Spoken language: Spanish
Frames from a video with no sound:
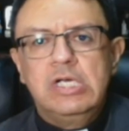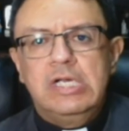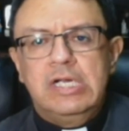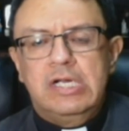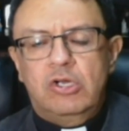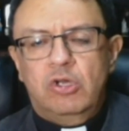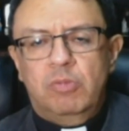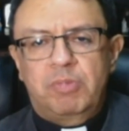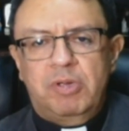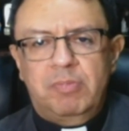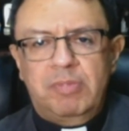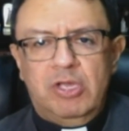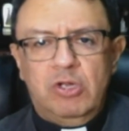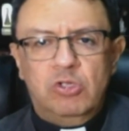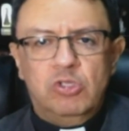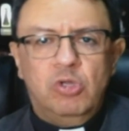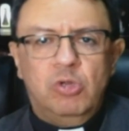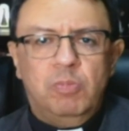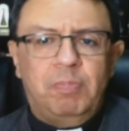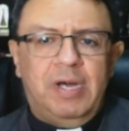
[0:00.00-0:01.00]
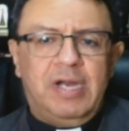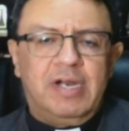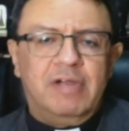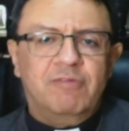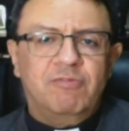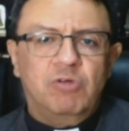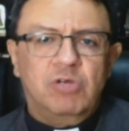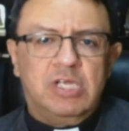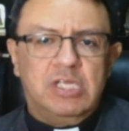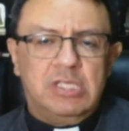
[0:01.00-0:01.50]
Los primeros dos
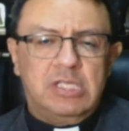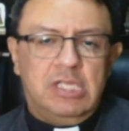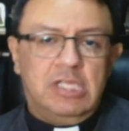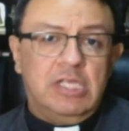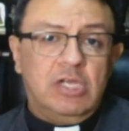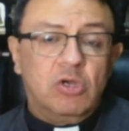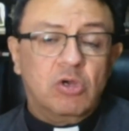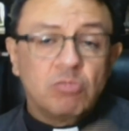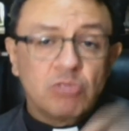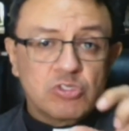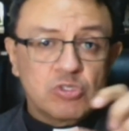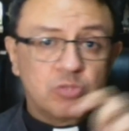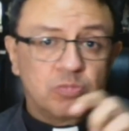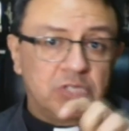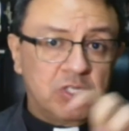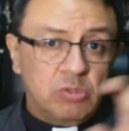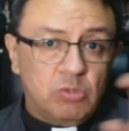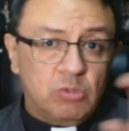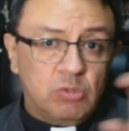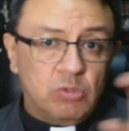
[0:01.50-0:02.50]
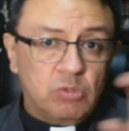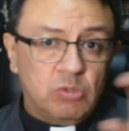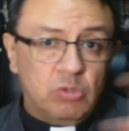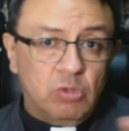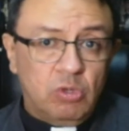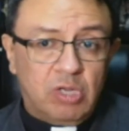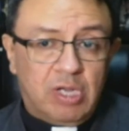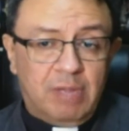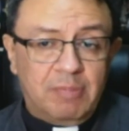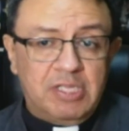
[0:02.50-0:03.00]
párrafos que tiene como subtítulo
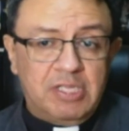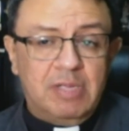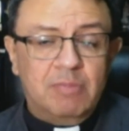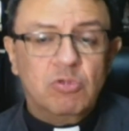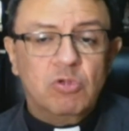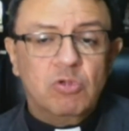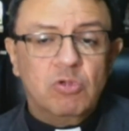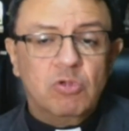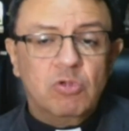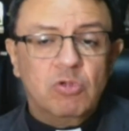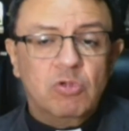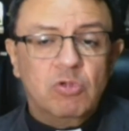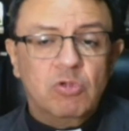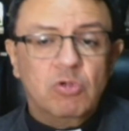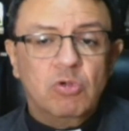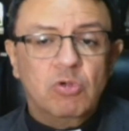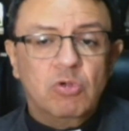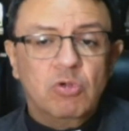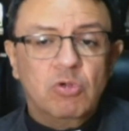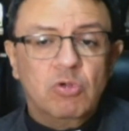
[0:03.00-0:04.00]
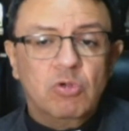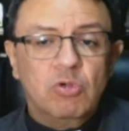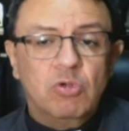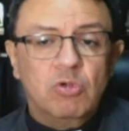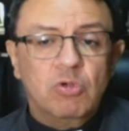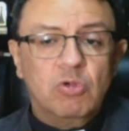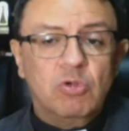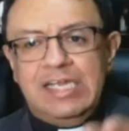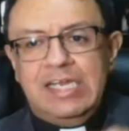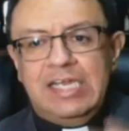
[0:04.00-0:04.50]
Caminemos juntos,
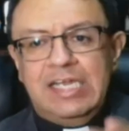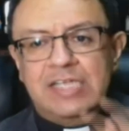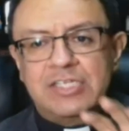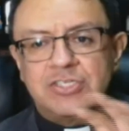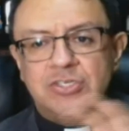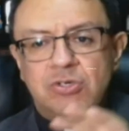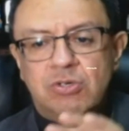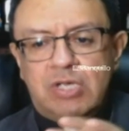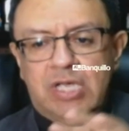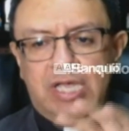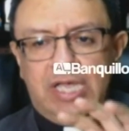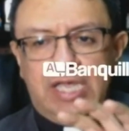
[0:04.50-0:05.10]
nace del hecho